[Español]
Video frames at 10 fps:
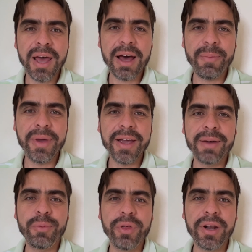Amén, que
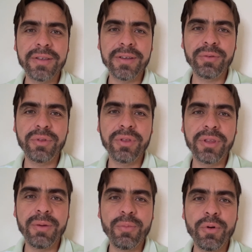pudiera ser un
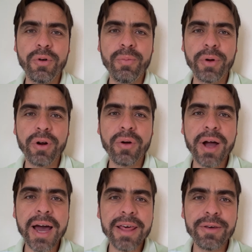tiempo
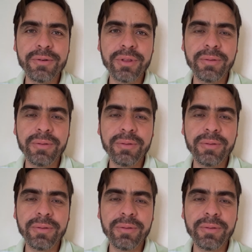prolongado,